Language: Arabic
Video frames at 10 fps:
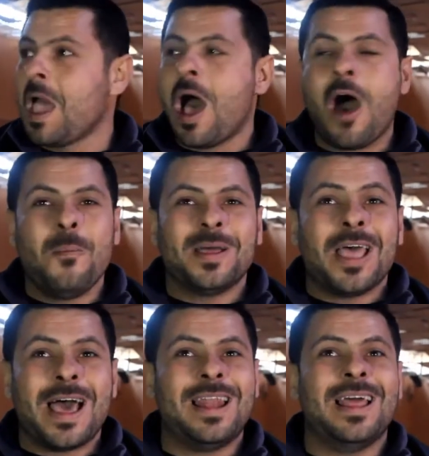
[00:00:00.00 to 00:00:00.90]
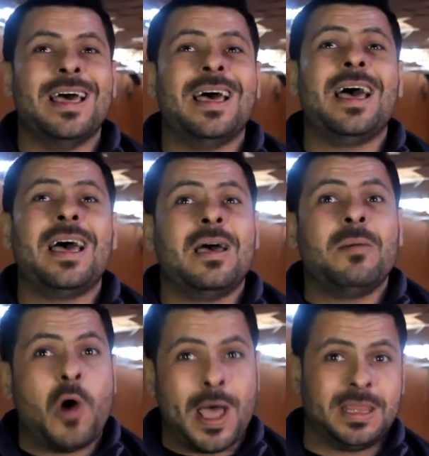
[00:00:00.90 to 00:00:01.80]
او بدل آه،
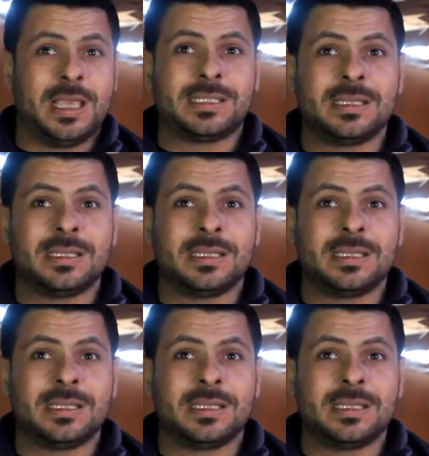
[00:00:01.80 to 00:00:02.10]
مهندس